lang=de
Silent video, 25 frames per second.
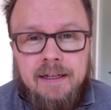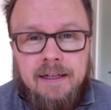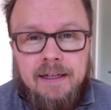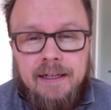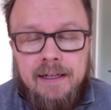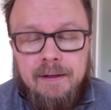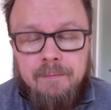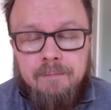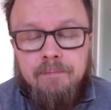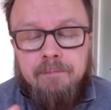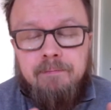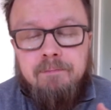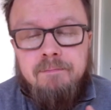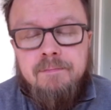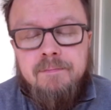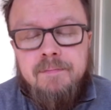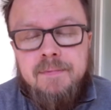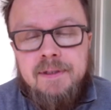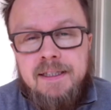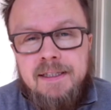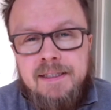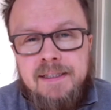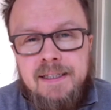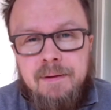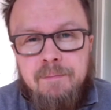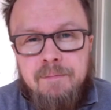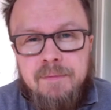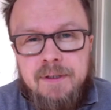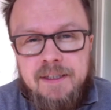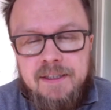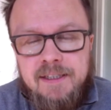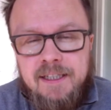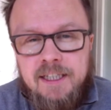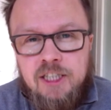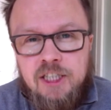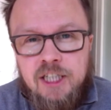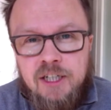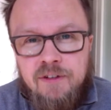ähm,
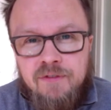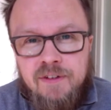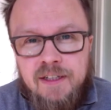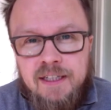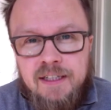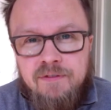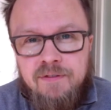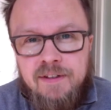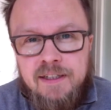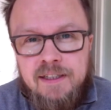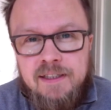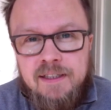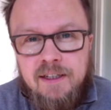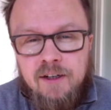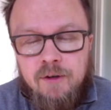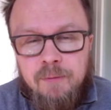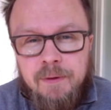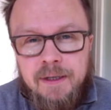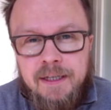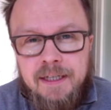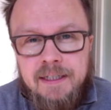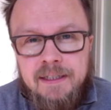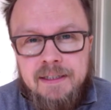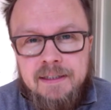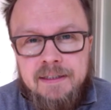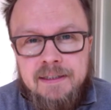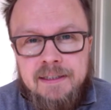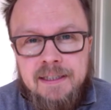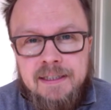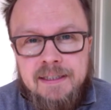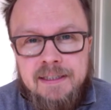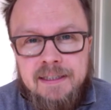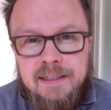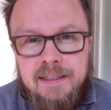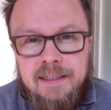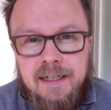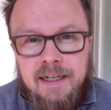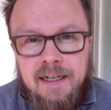gesamtgesellschaftlich, wenn es darum geht,
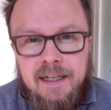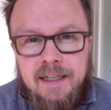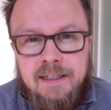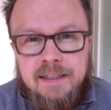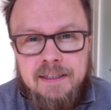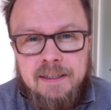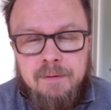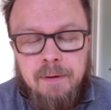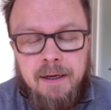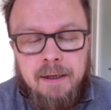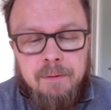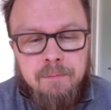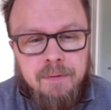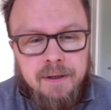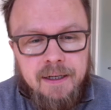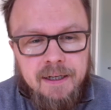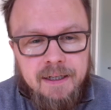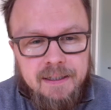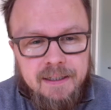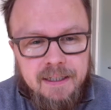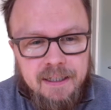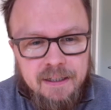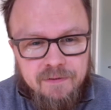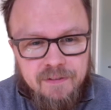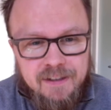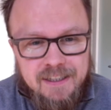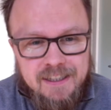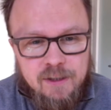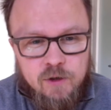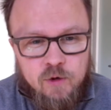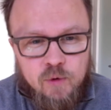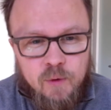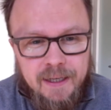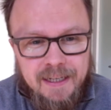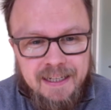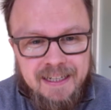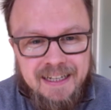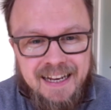das Internet, die Bandbreite etwas
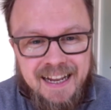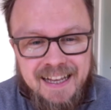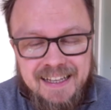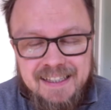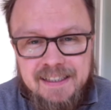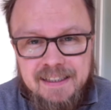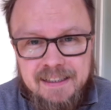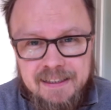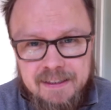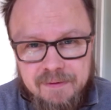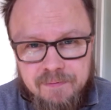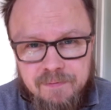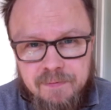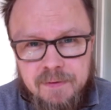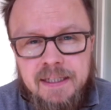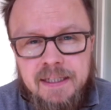zu entlasten.